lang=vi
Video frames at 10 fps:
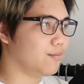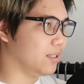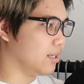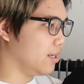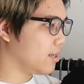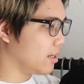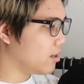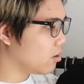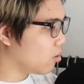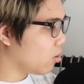Mình thấy cái
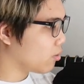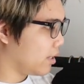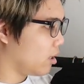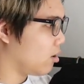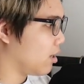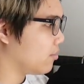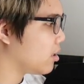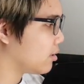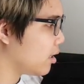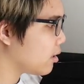logo này họ làm rất
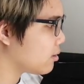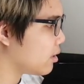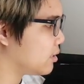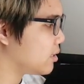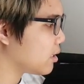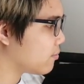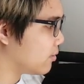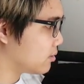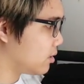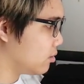là thích, rất là chắc
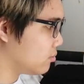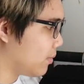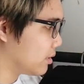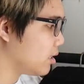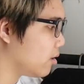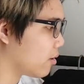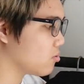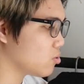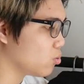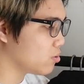và kiểu bằng chất liệu cao
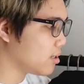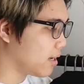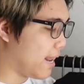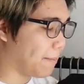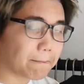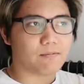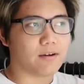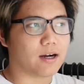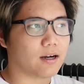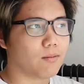su rất là đẹp.
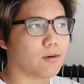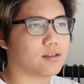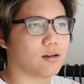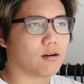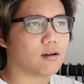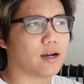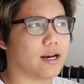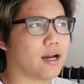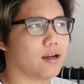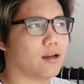Và không bao giờ có khả
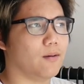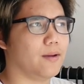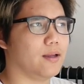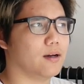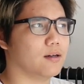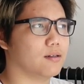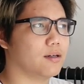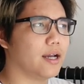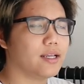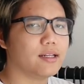năng kiểu bị uh,
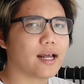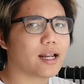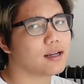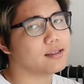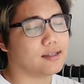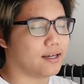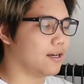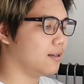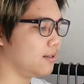gãy nát hay gì cả.